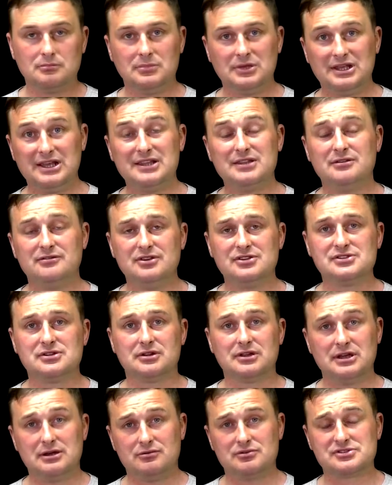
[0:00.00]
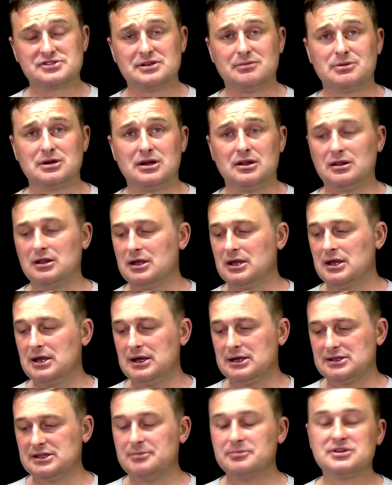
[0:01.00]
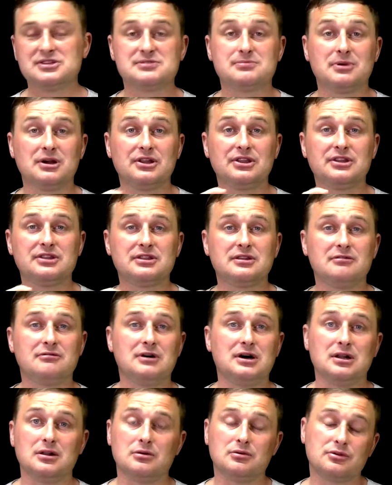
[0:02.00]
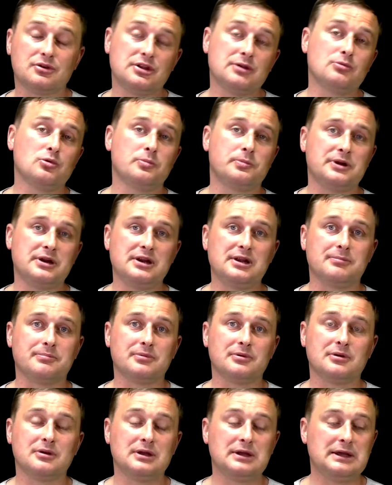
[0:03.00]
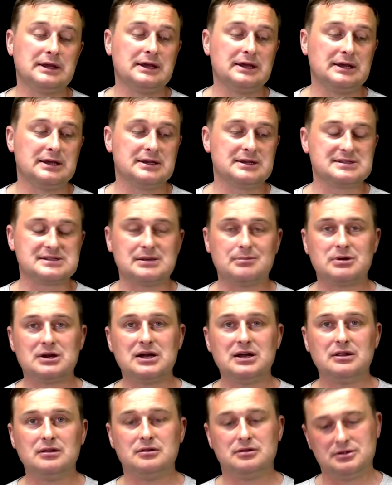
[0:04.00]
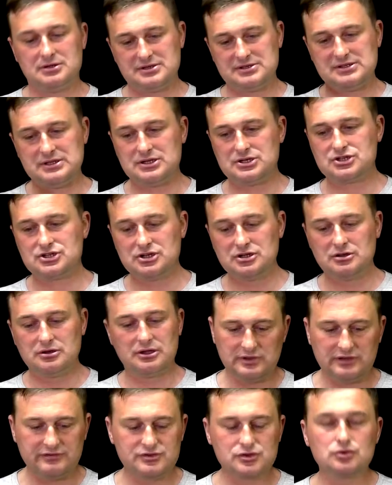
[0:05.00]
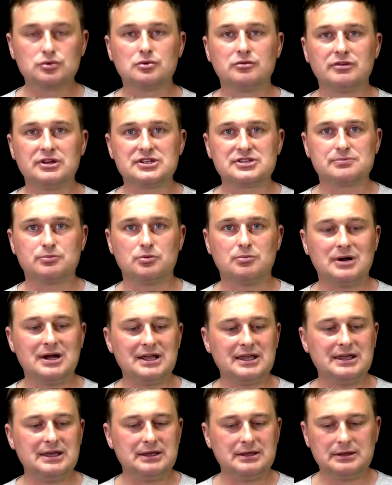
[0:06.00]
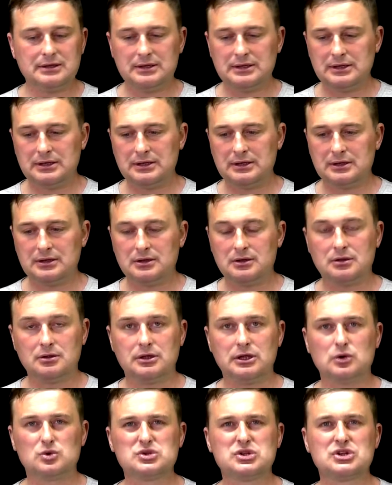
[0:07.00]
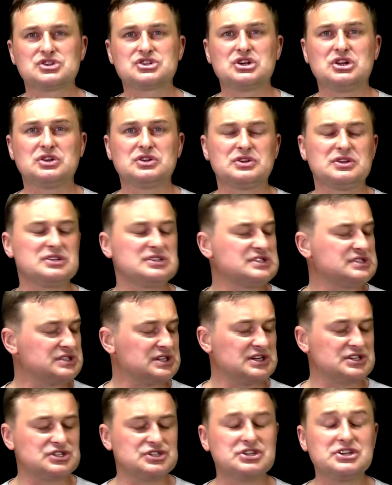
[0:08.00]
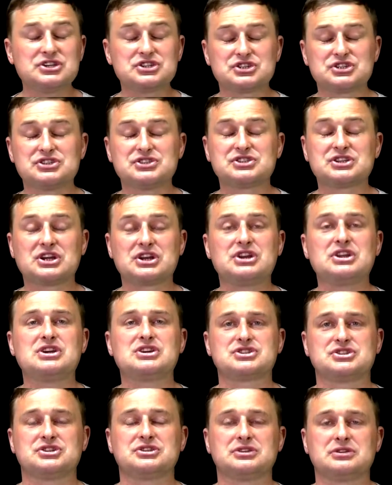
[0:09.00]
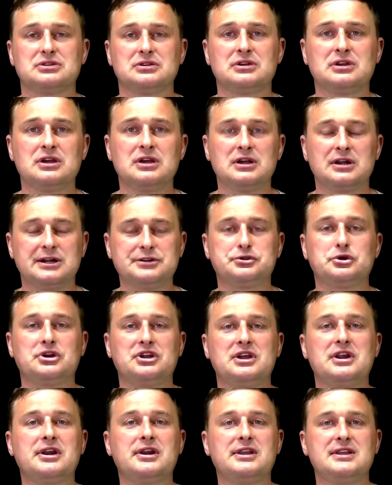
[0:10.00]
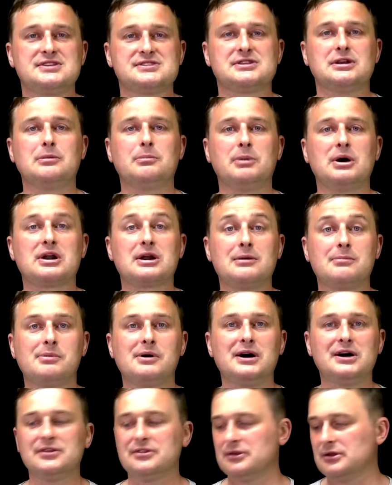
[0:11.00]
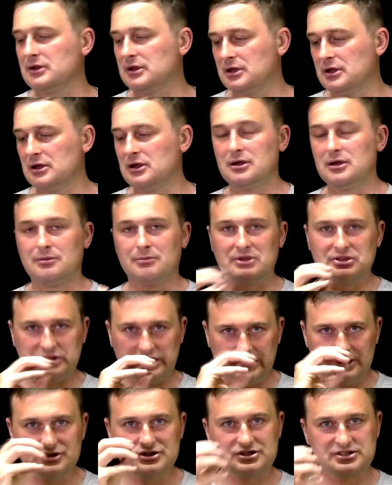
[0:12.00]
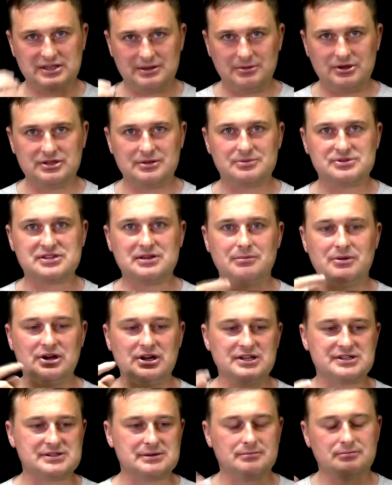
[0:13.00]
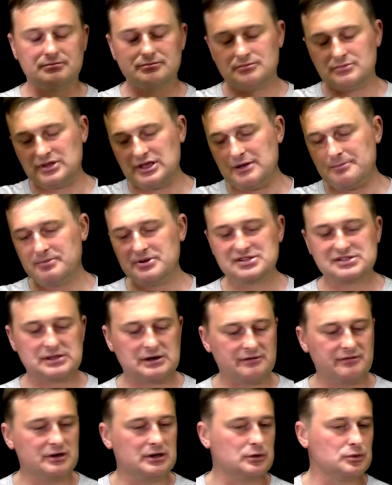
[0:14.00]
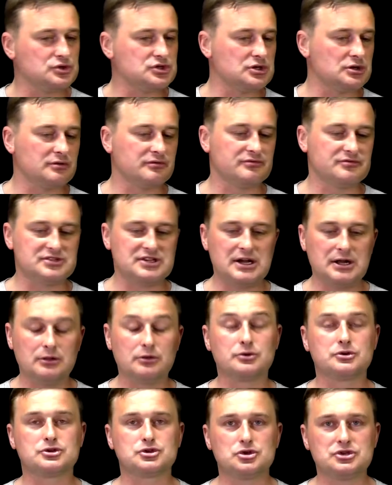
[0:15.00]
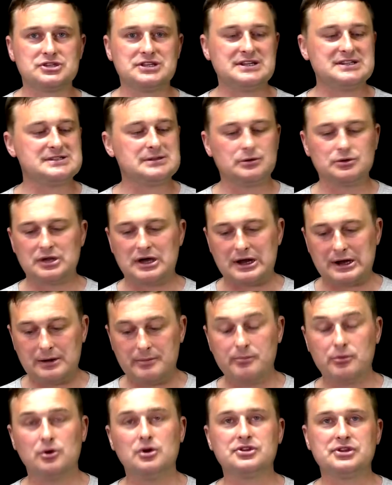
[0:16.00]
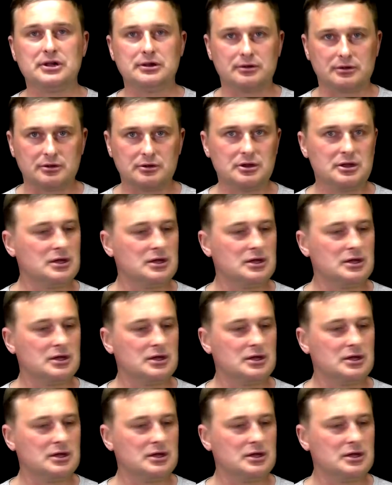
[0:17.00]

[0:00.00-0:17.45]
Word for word: Я не видел, я его собрал. А там есть магнитный вал, он к нему прилип. Собрал, сложил и всунув лист бумаги, я услышал страшнейший скрежет, который резал барабан металлическим этим саморезом. Я быстро выключил, взял, ну и что интересно, он работал,